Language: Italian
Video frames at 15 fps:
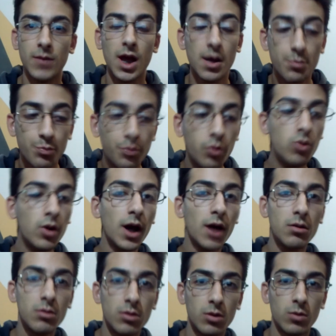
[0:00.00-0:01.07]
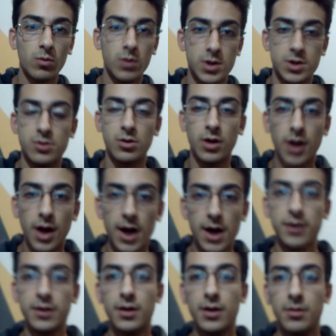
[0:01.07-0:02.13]
Eppure questo
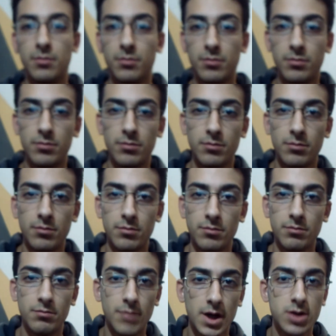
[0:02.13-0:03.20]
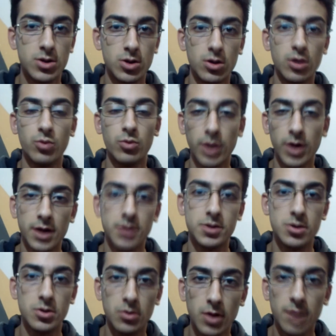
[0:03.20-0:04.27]
grande mezzo di
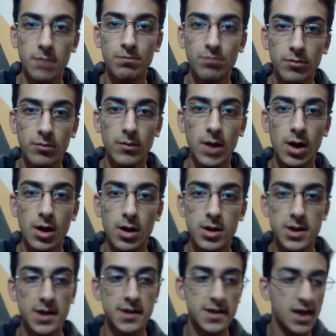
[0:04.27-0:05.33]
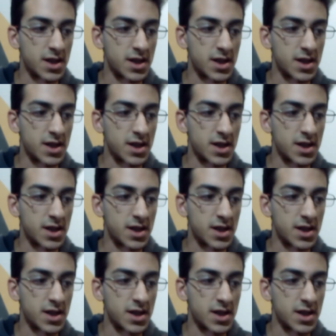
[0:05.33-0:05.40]
comunicazione si sta